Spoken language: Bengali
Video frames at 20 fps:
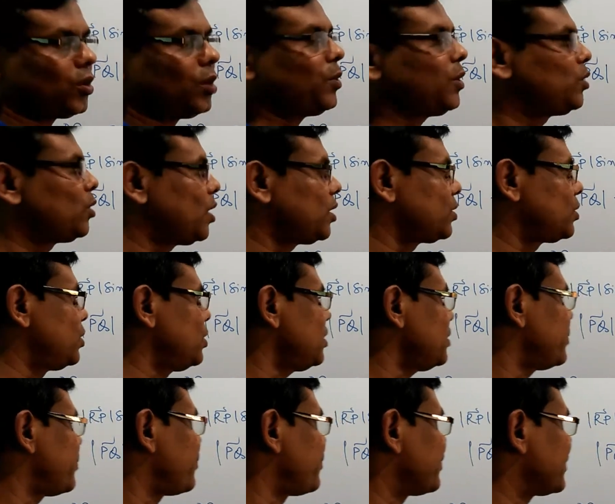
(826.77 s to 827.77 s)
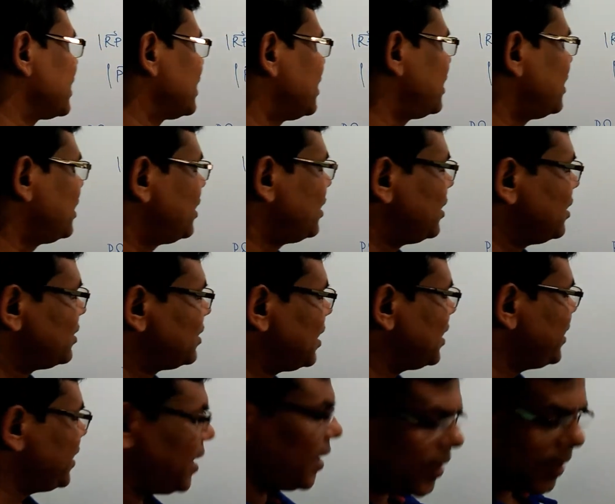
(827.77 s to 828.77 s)
দূরত্ব তাহলে
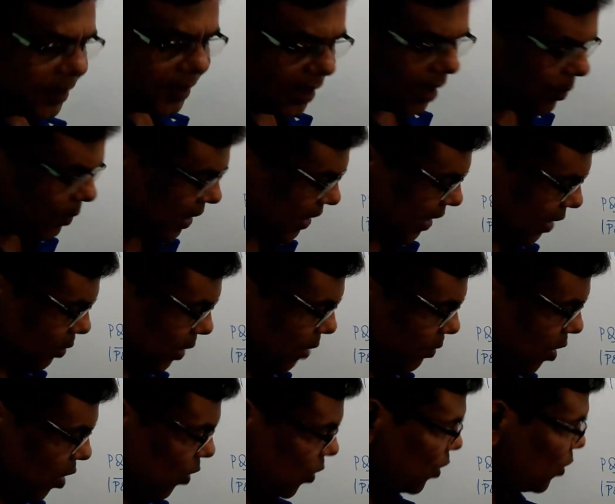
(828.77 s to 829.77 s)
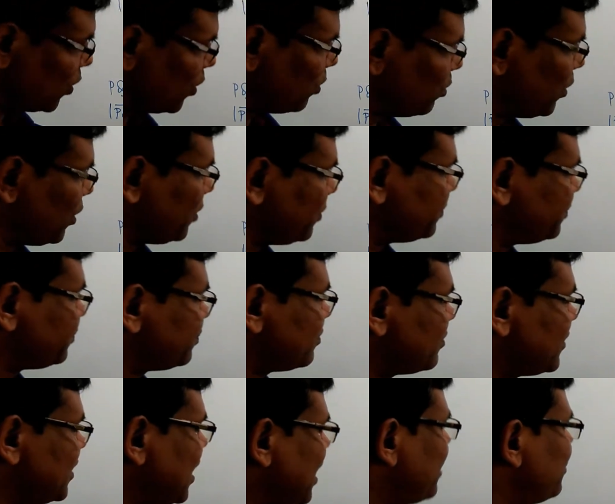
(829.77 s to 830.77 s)
এক্ষেত্রে আমরা কিভাবে অঙ্ক করব
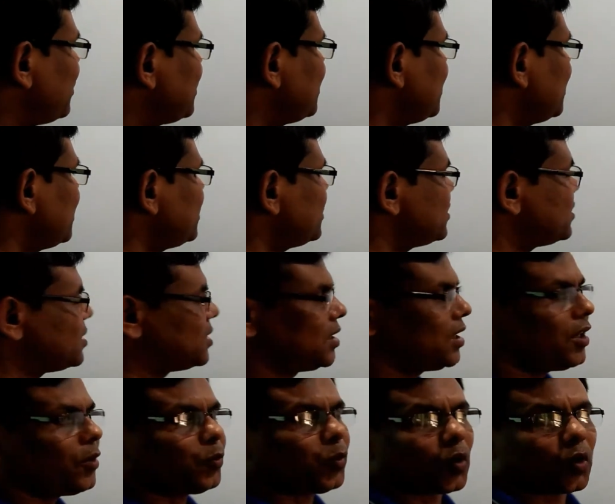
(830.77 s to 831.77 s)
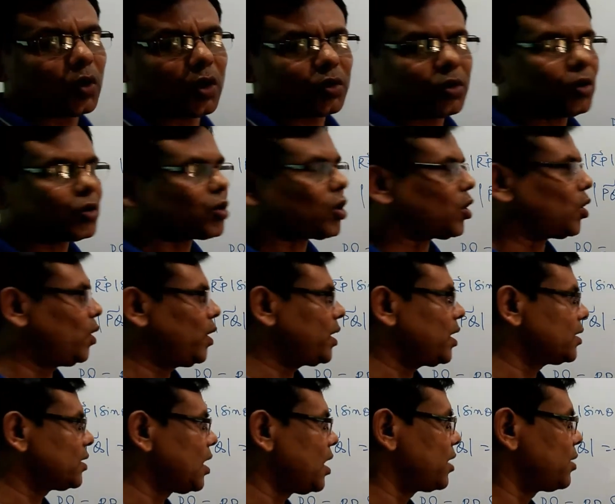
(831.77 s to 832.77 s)
আমাদের যে প্রদত্ত সরলেখা
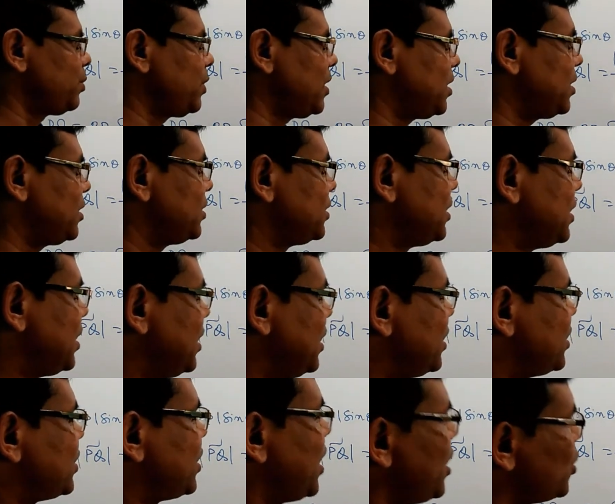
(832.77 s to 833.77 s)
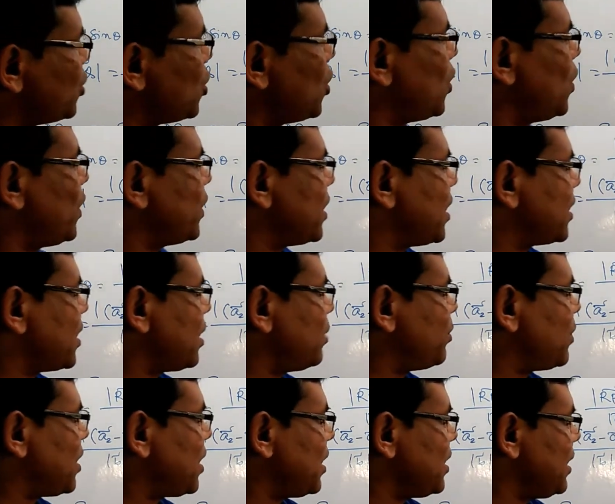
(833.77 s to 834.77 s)
থাকবে সেই সরলেখাকে
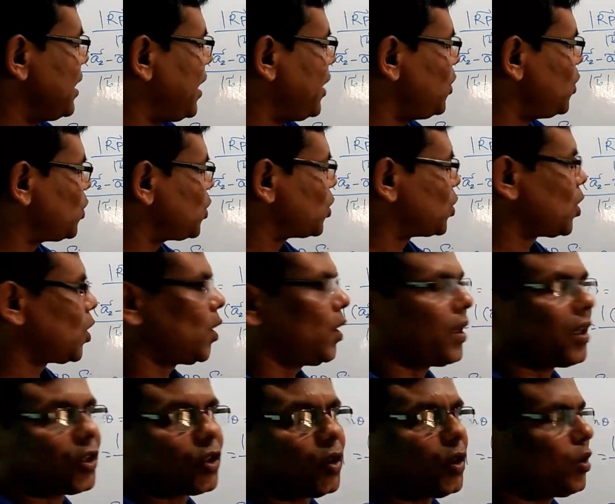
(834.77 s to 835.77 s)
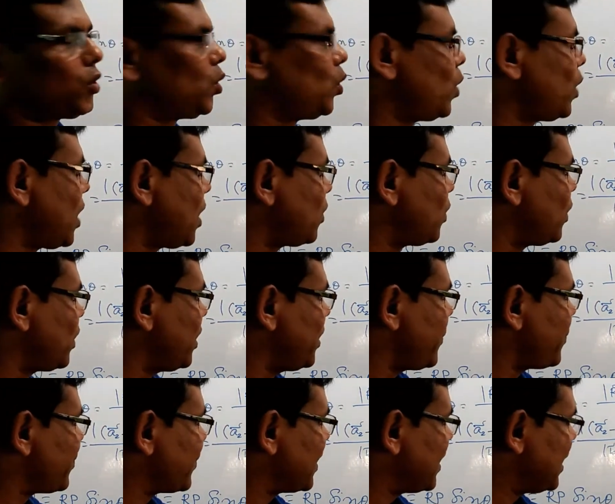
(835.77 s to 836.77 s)
আমরা এই দুটো সরলেখার সঙ্গে তুলনা করে
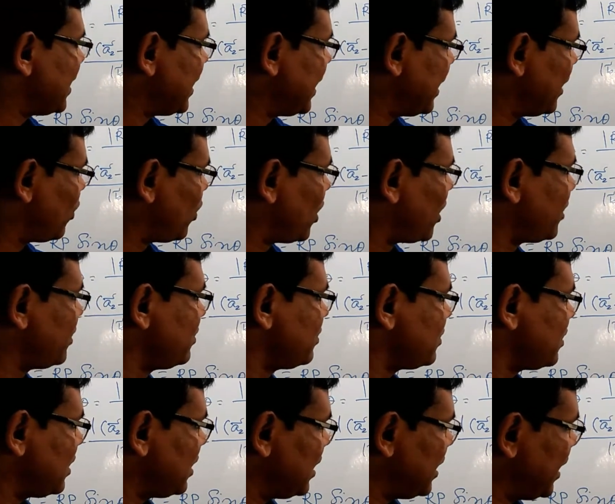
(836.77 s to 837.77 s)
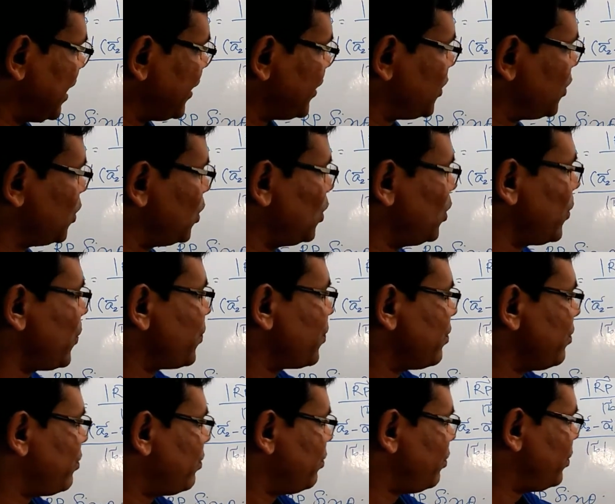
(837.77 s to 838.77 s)
এ ওয়ান এ টু
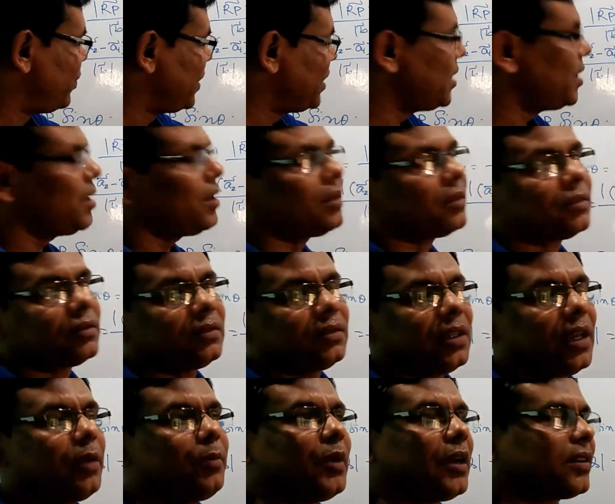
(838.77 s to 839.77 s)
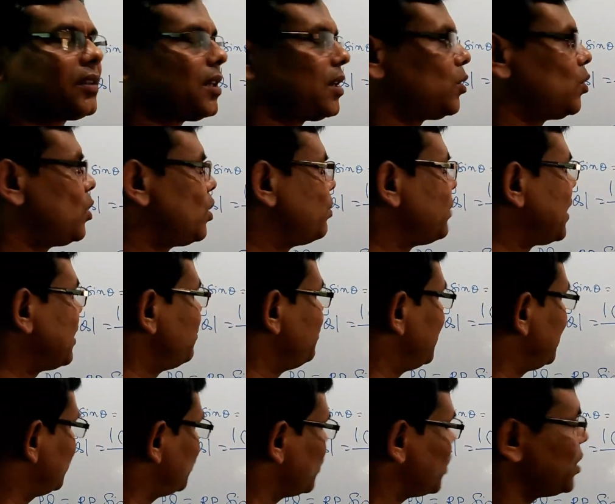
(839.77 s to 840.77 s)
বি এই ভেক্টরগুলোর মান বের
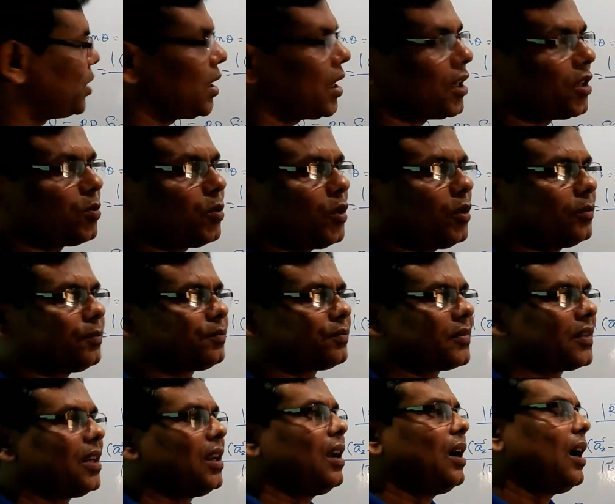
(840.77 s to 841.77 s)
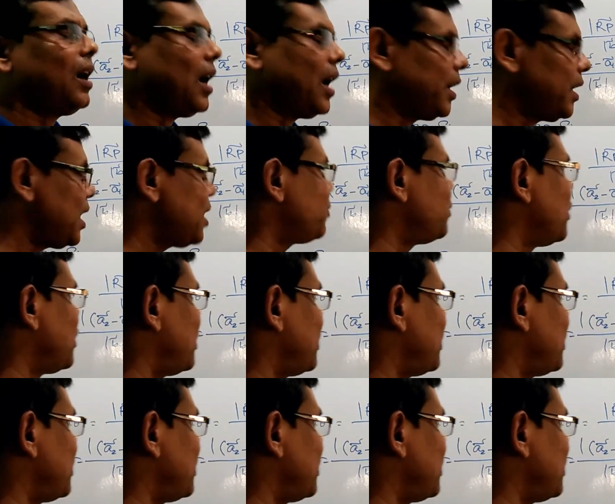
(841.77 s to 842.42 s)
করে নিয়ে আসব আনার পর